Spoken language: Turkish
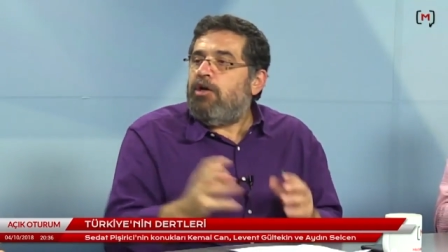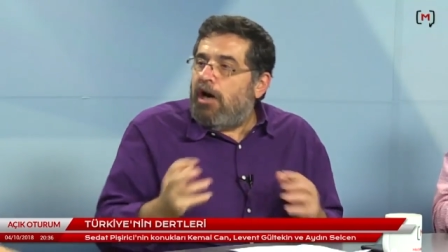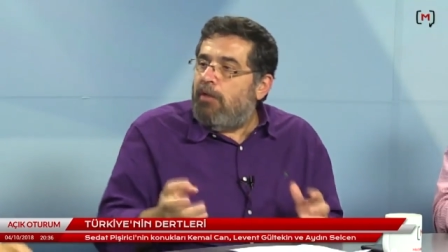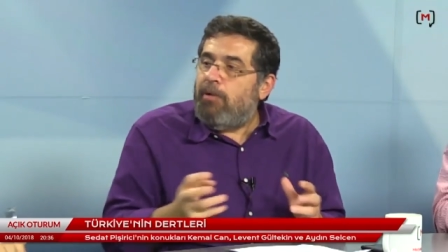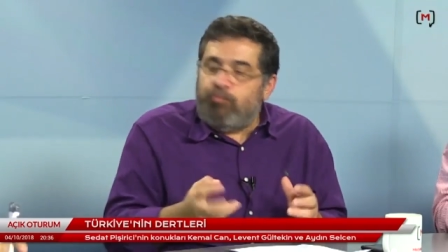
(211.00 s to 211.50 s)

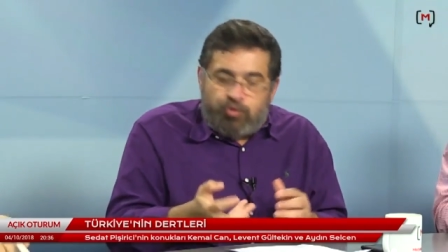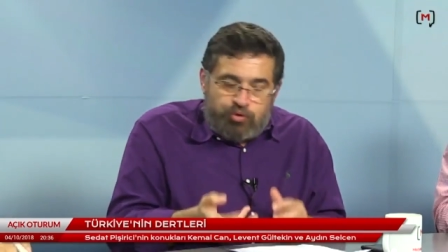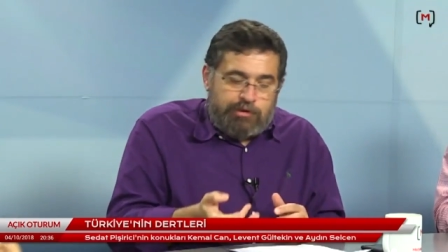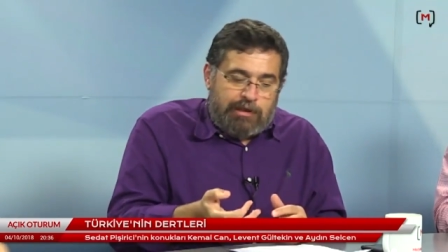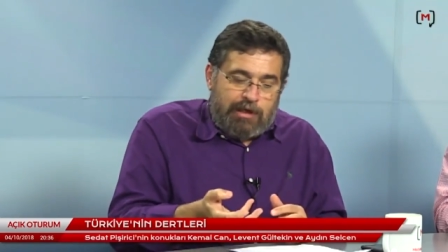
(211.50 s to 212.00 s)
ama
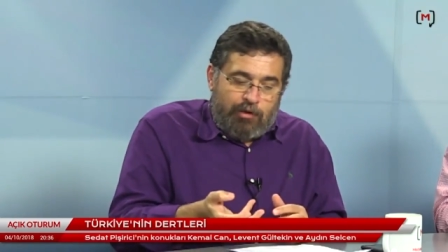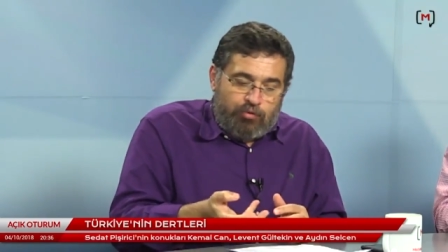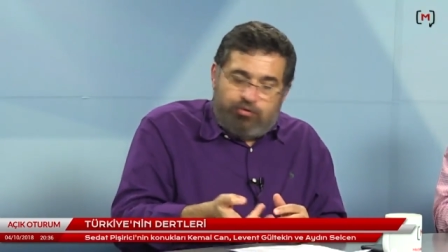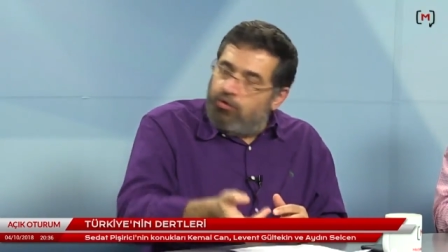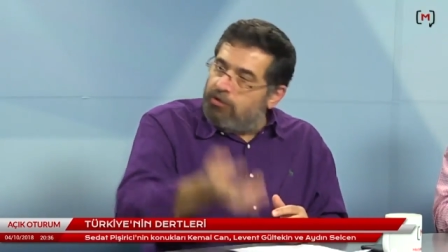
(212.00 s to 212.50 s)
burada
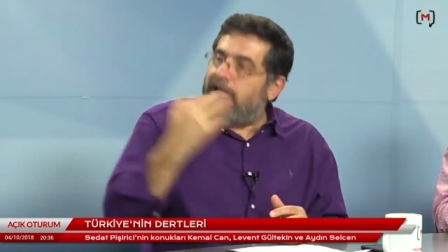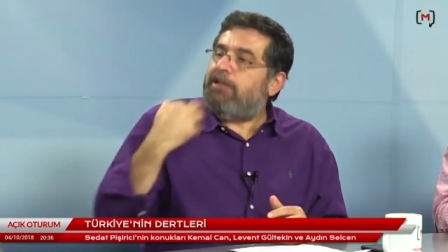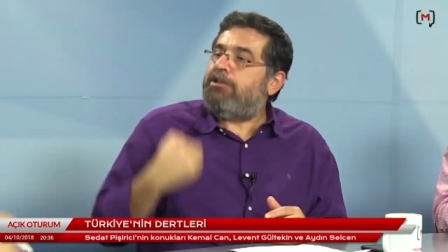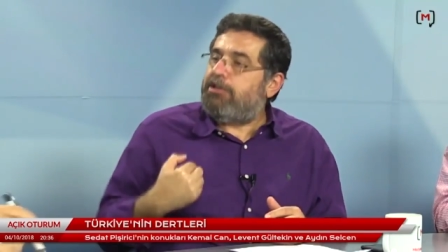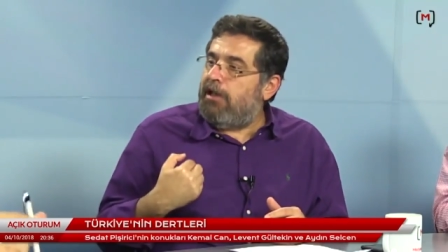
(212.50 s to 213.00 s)
onu
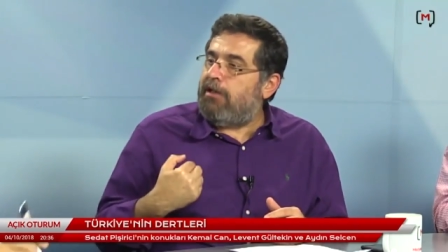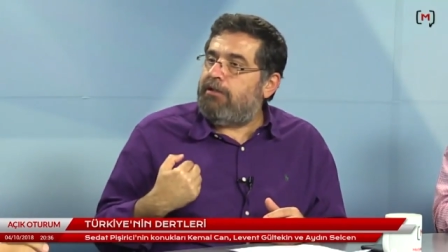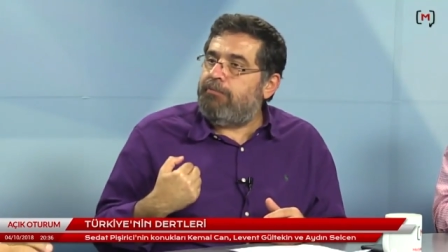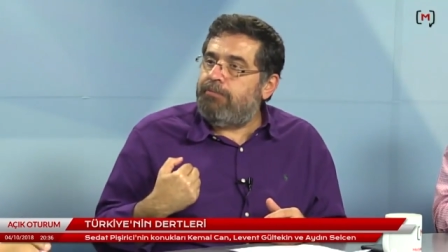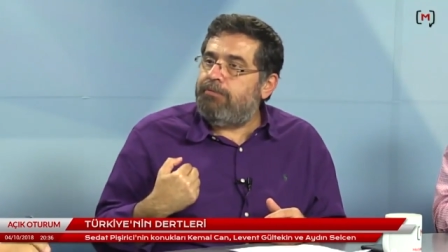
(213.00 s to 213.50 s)
oradan çıkartıp